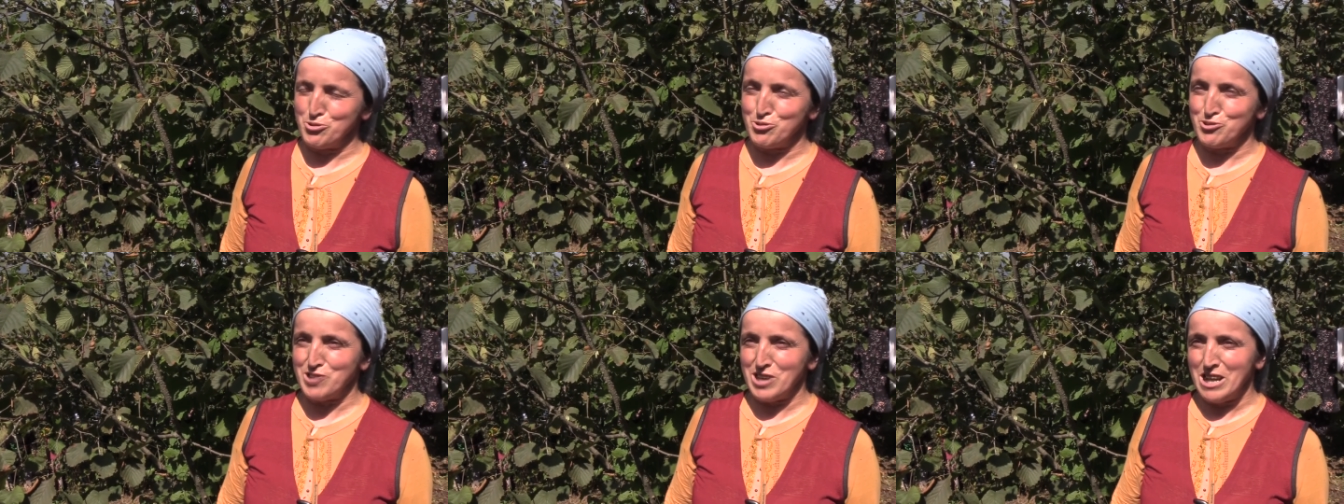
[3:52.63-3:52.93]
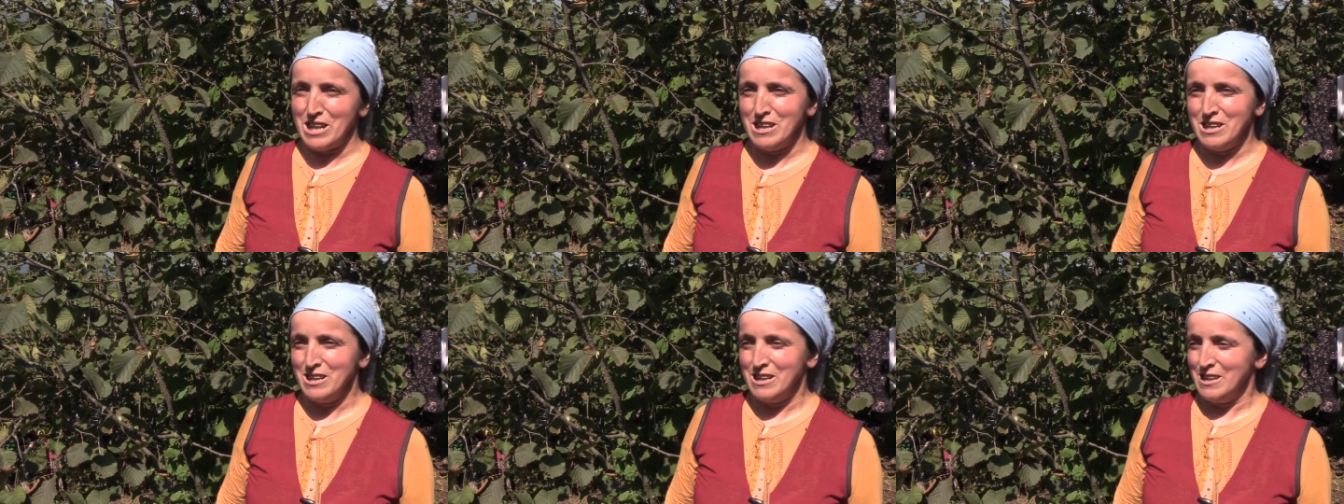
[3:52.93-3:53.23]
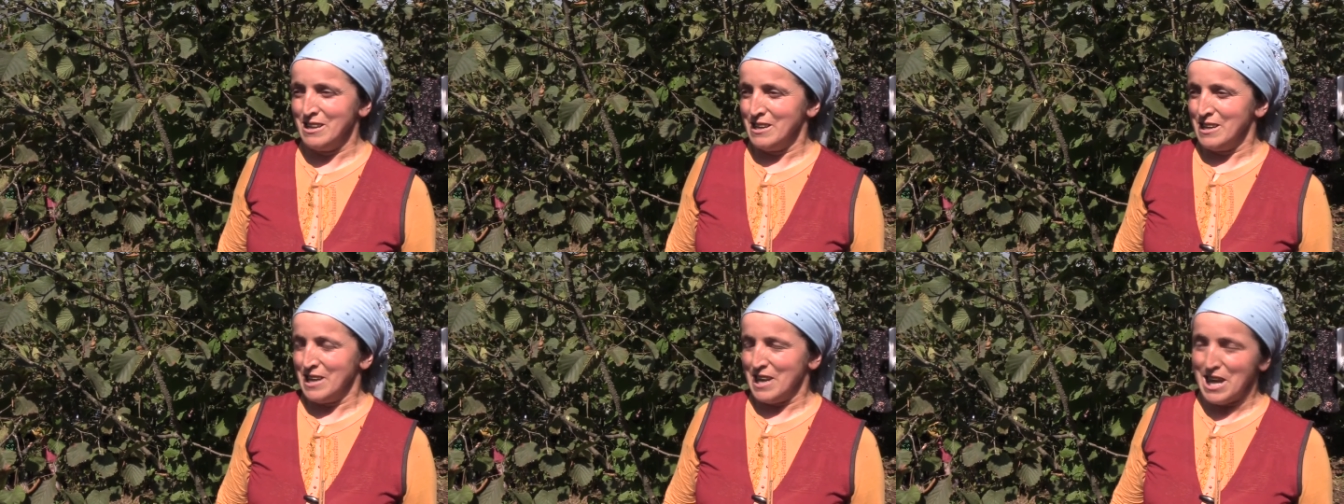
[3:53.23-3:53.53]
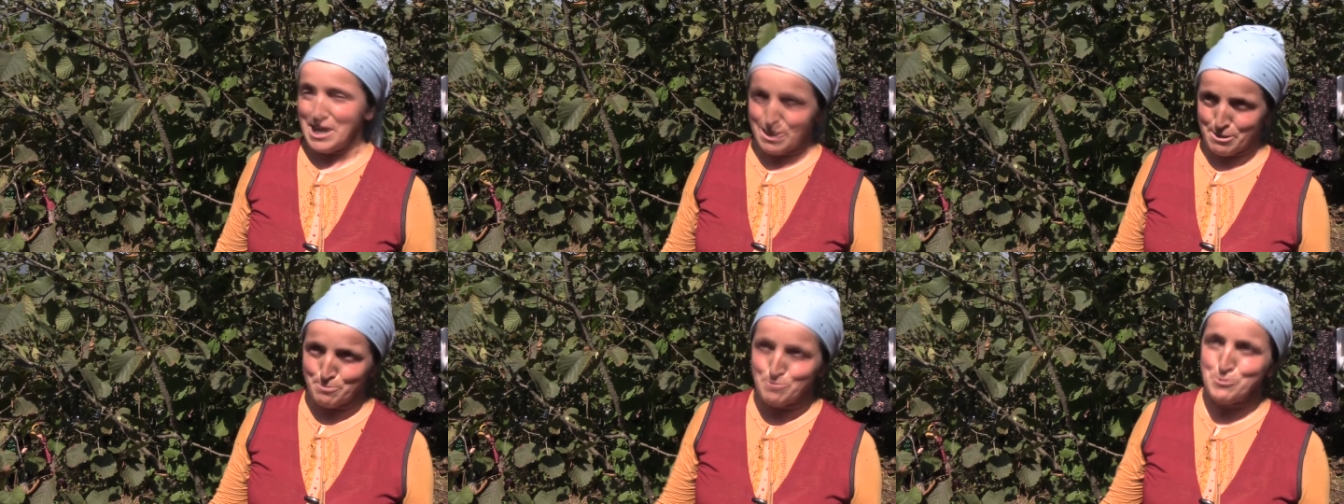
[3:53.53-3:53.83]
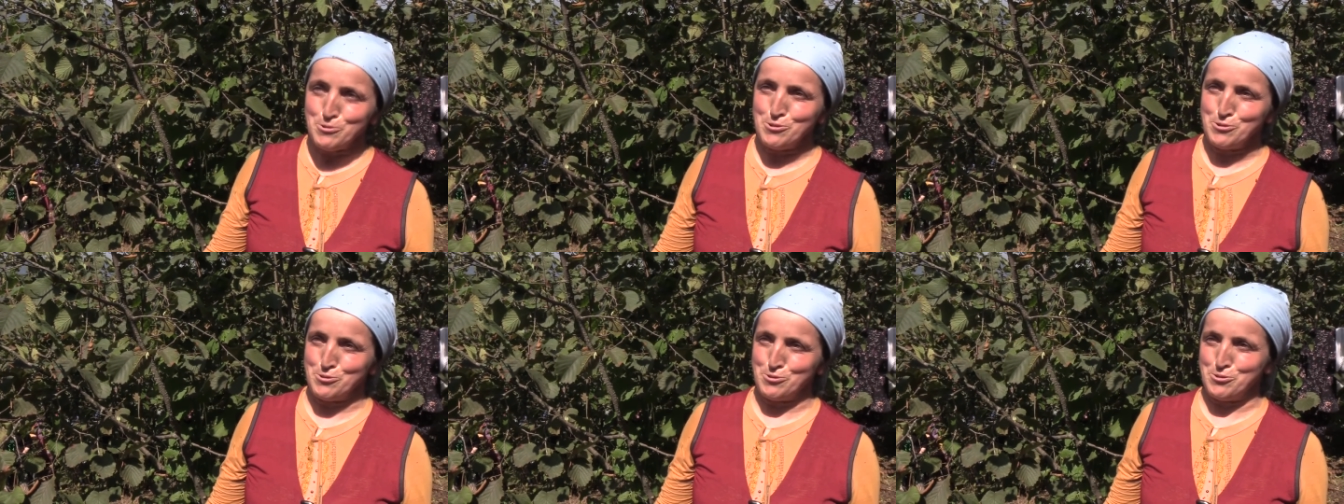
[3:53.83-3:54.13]
Güzel ekip
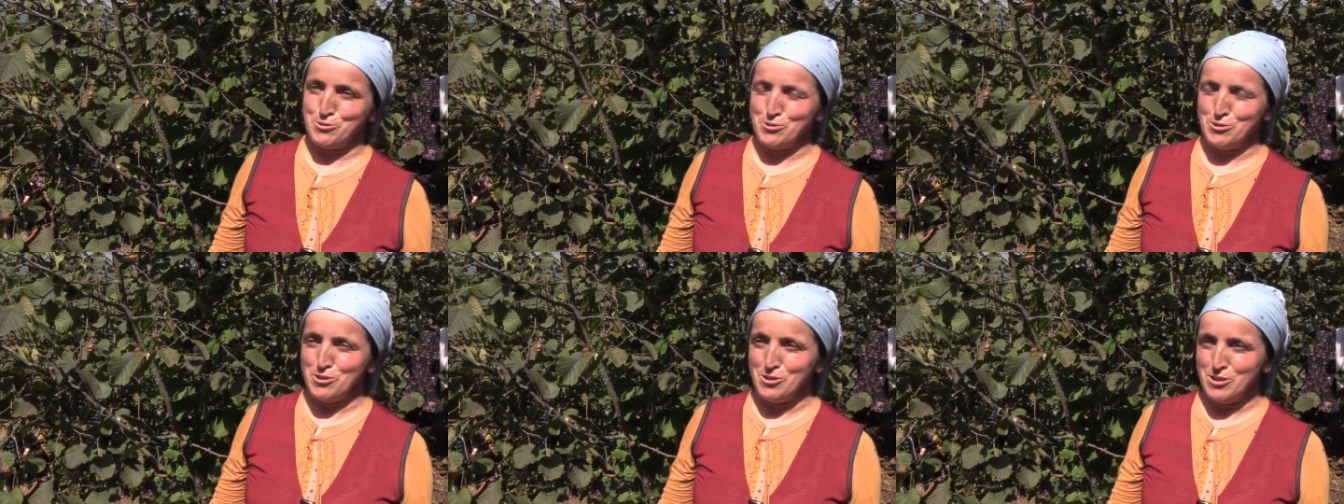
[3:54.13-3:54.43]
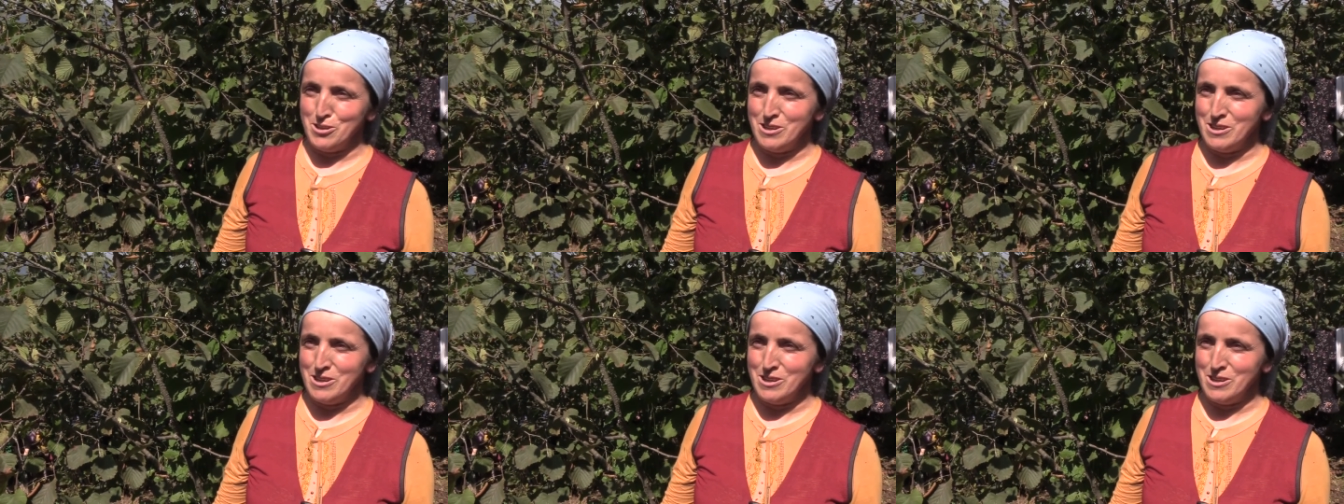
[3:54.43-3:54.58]
kurduk.